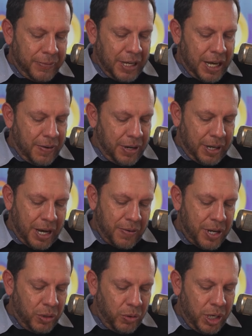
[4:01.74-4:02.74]
a ver,
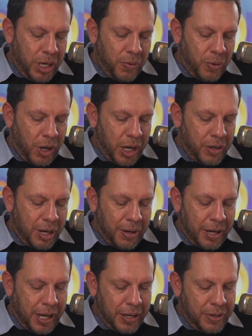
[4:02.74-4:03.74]
abriendo el libro, hay una,
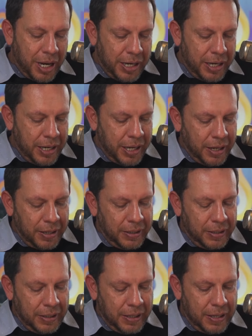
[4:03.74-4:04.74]
hay una línea
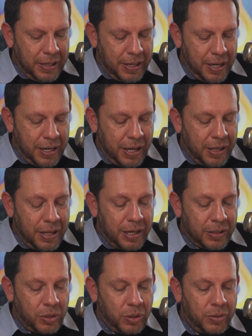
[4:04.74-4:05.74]
eh, en la
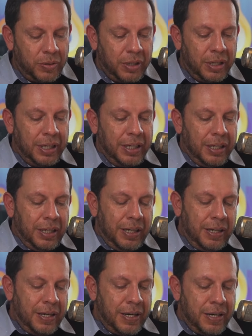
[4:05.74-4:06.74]
dedicación
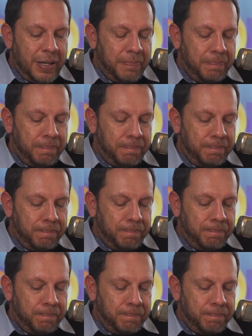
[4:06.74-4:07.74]
y eh,
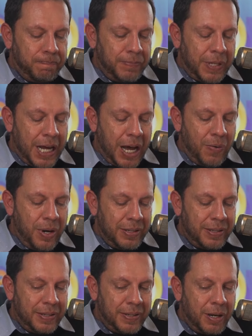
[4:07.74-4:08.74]
hablas
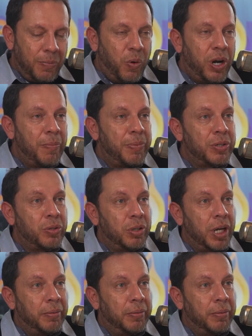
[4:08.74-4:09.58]
de ser buena persona.